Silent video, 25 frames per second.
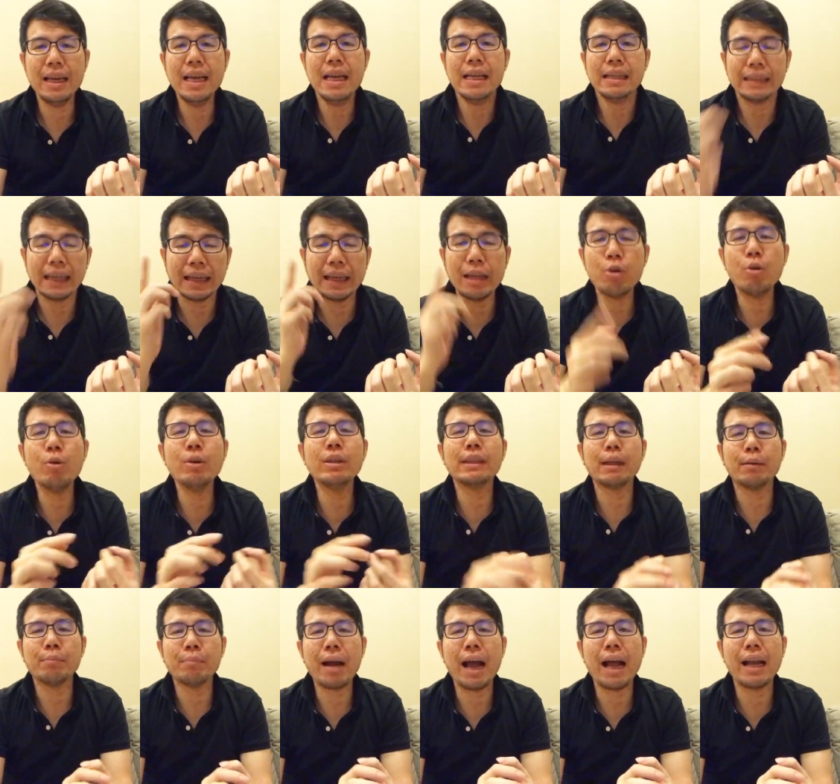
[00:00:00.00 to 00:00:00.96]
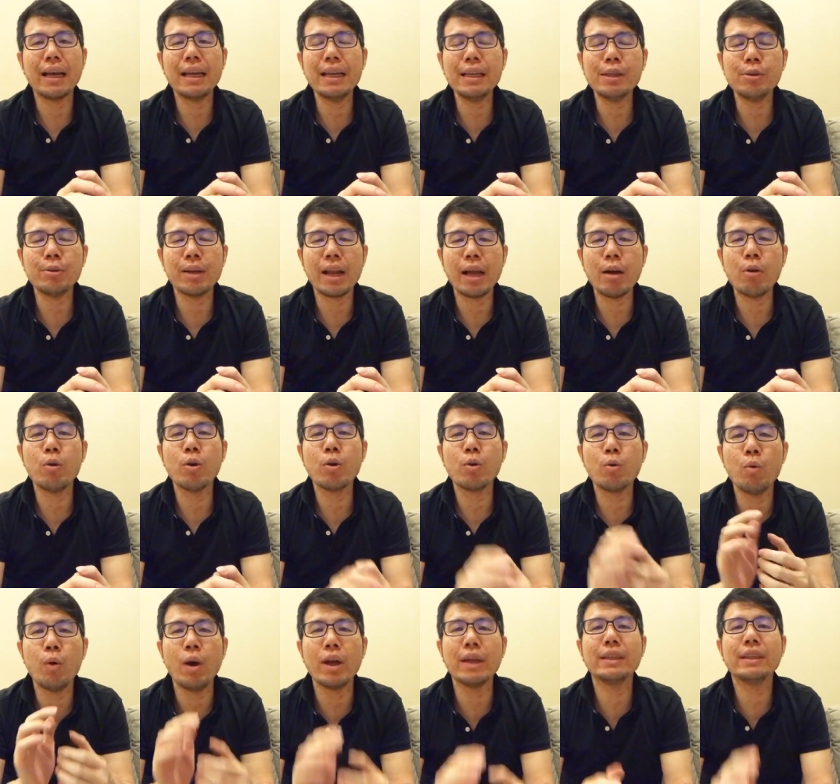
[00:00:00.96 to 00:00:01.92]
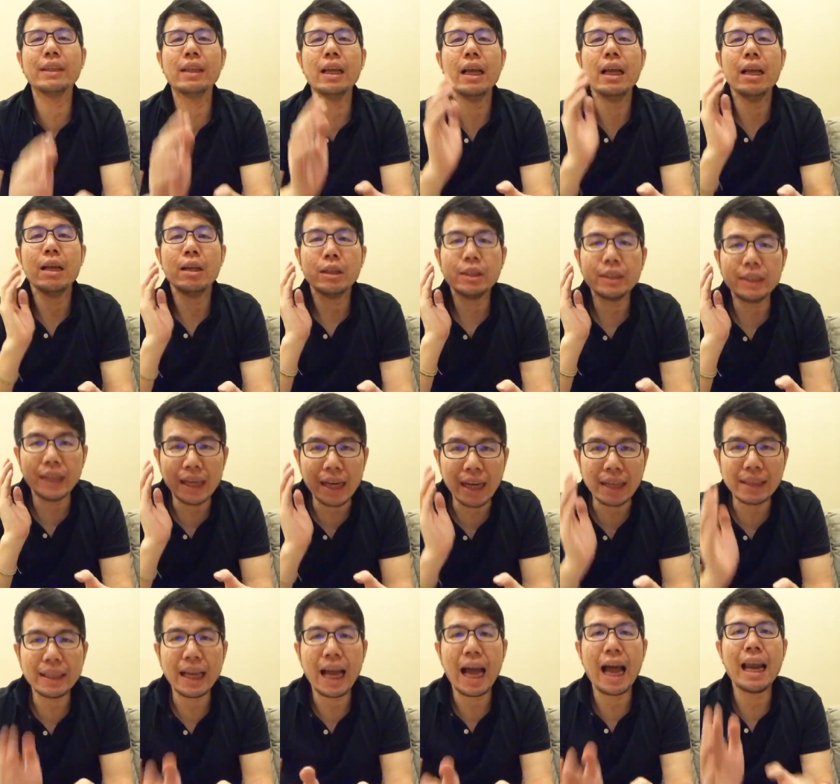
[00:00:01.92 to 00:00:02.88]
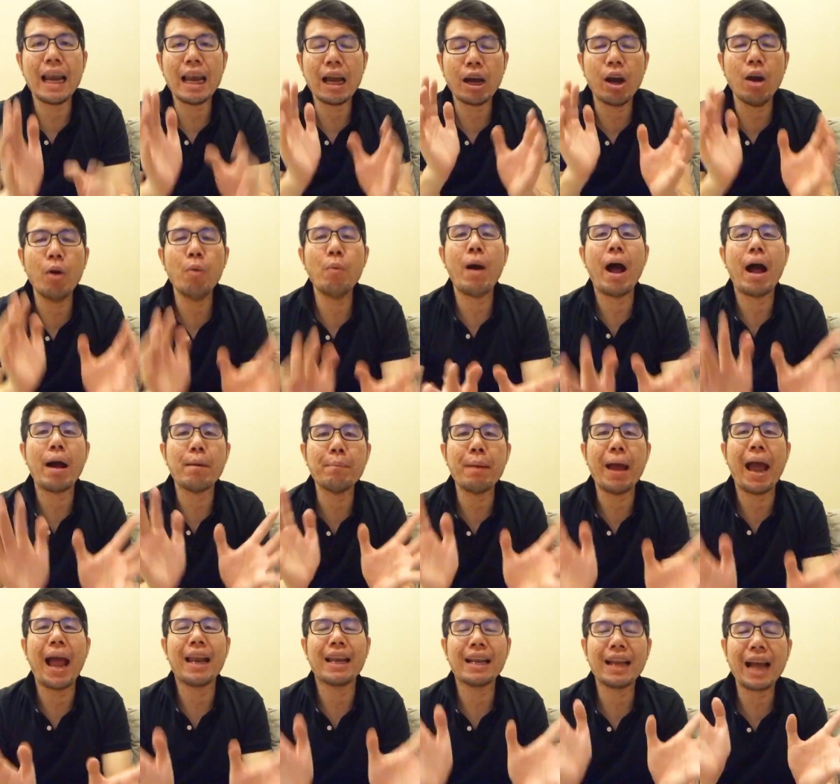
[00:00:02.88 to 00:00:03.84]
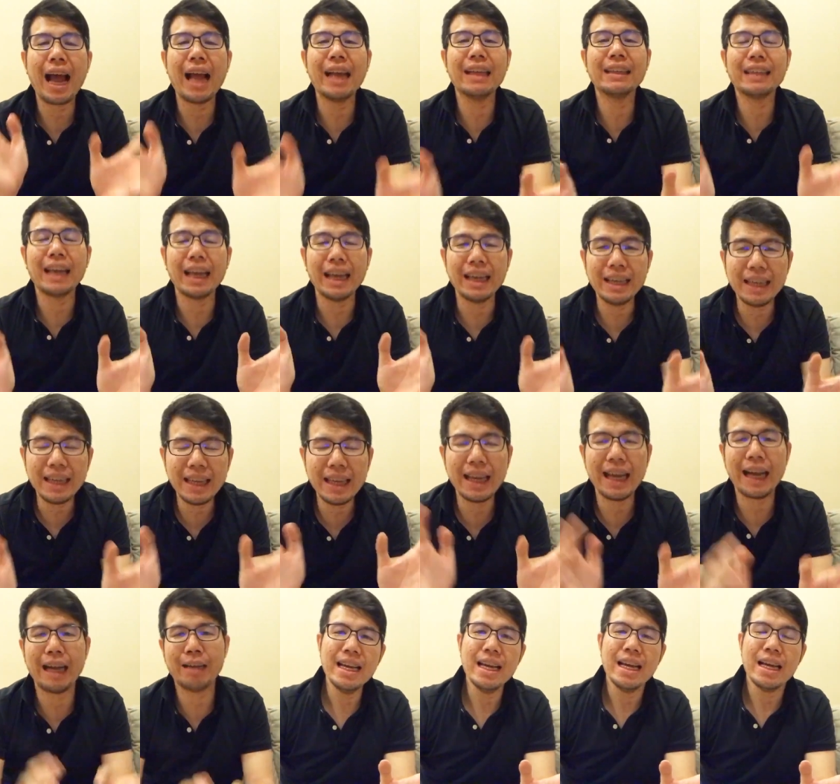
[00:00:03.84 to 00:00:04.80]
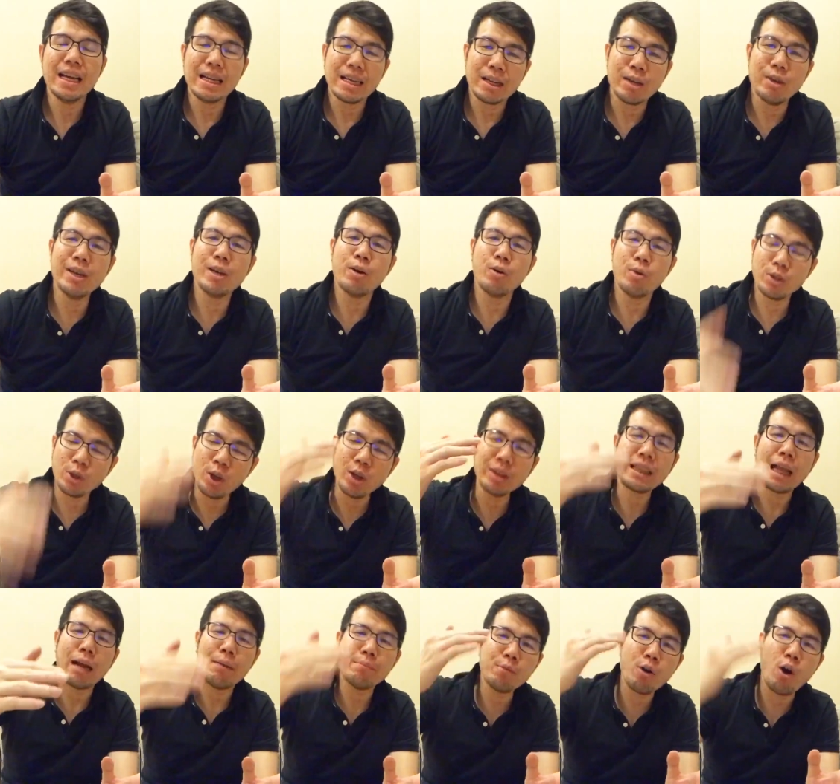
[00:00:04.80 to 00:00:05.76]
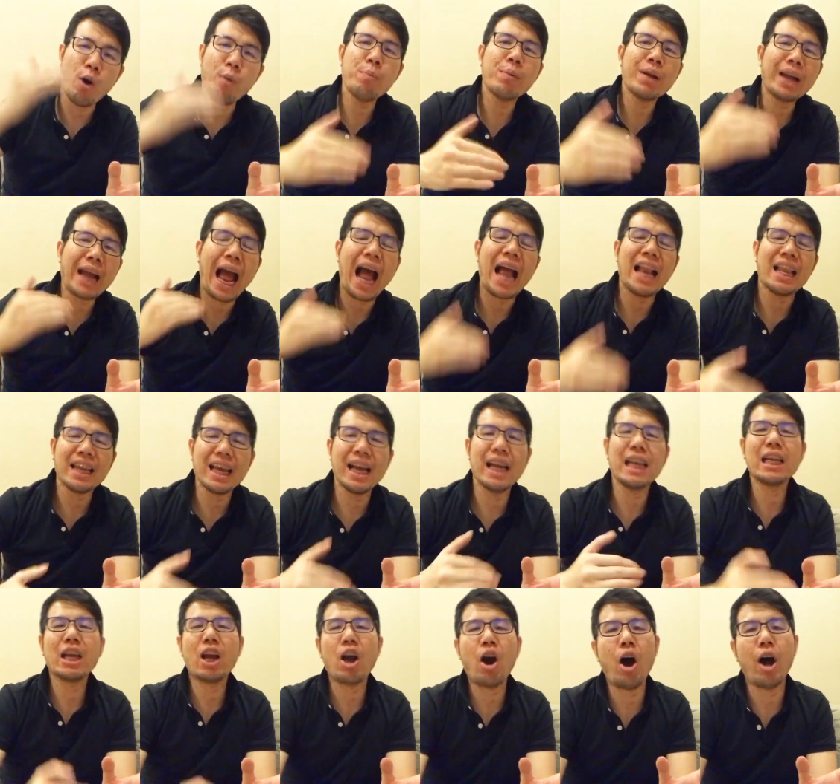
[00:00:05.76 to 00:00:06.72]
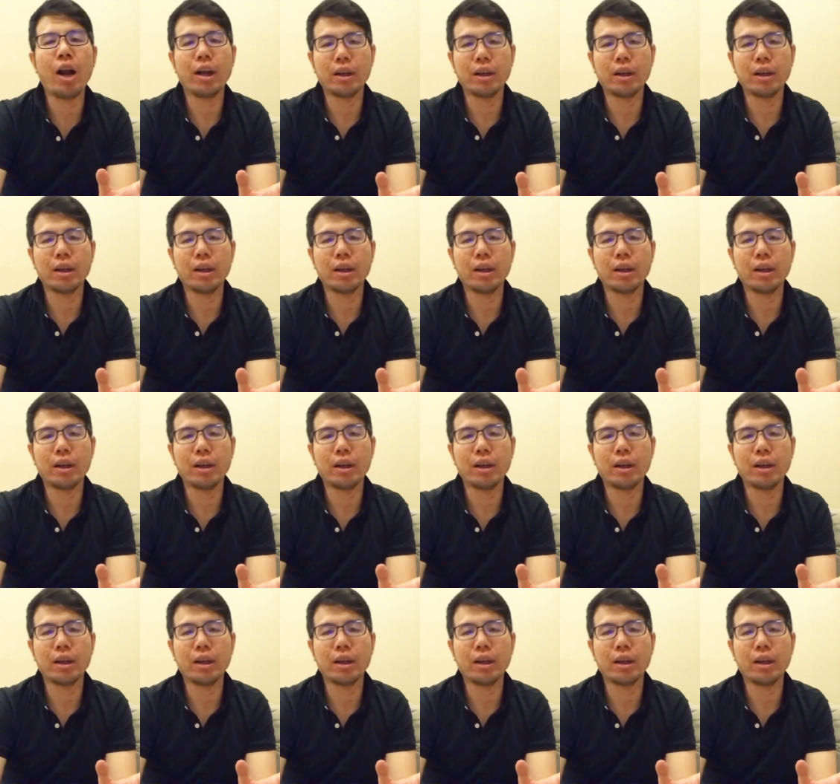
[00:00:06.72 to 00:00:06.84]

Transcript: สิ่งที่คุณสำคัญที่สุดนะคุณควรเจรจาแล้วก็วางแผนการใช้หนี้ครับคือคุณต้องทำงบการเงินก่อน